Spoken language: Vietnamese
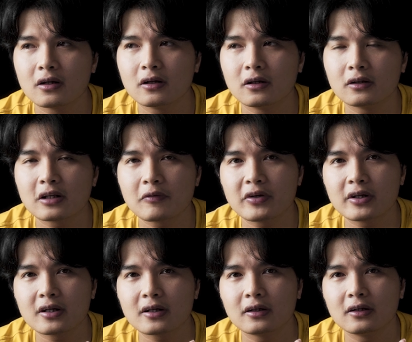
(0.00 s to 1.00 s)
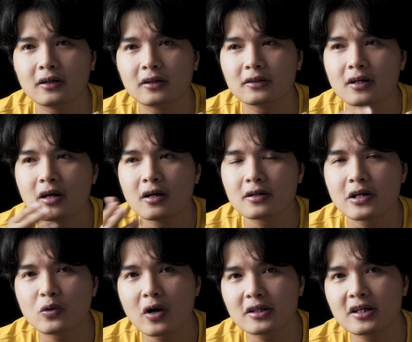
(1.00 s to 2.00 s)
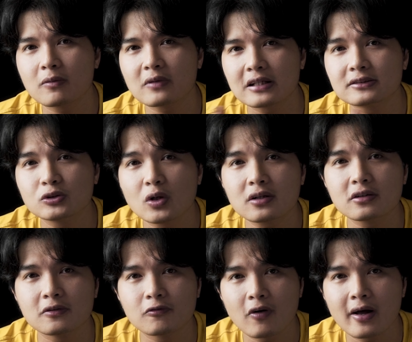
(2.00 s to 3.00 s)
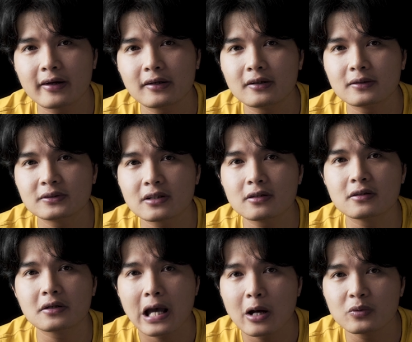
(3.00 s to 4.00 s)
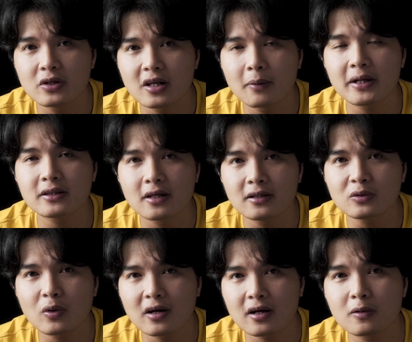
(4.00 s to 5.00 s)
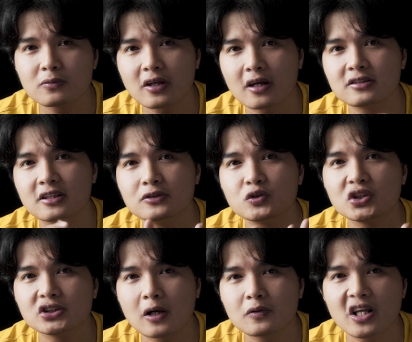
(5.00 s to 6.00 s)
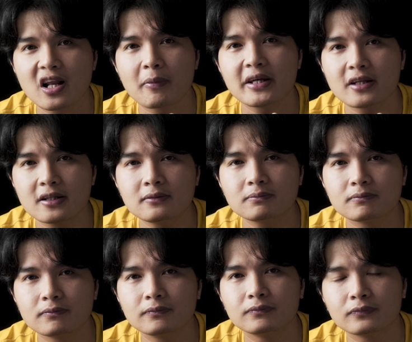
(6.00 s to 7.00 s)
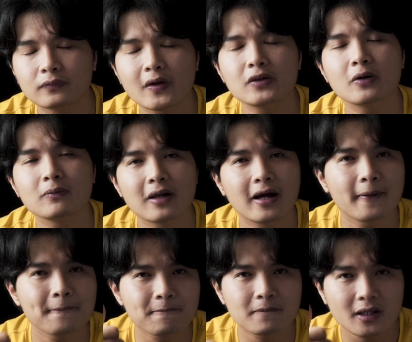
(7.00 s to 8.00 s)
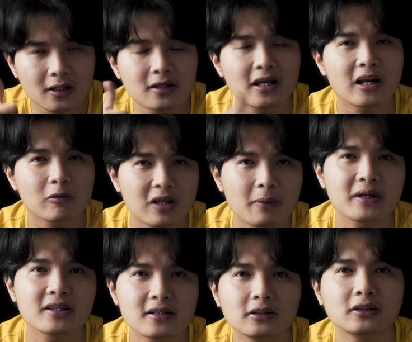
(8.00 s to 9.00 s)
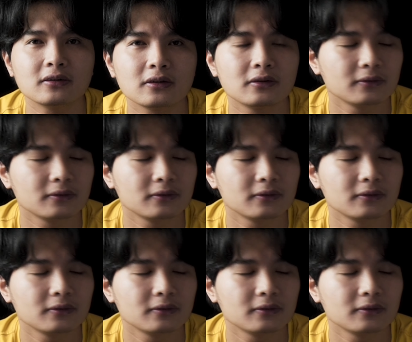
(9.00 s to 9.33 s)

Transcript: à, tại vì à, điện thoại thì không thể xuất được file chất lượng cao như là máy tính hoặc là không thể chỉnh chuyên sâu như là máy tính ừ. nói chung là cứ nên học thêm máy tính nữa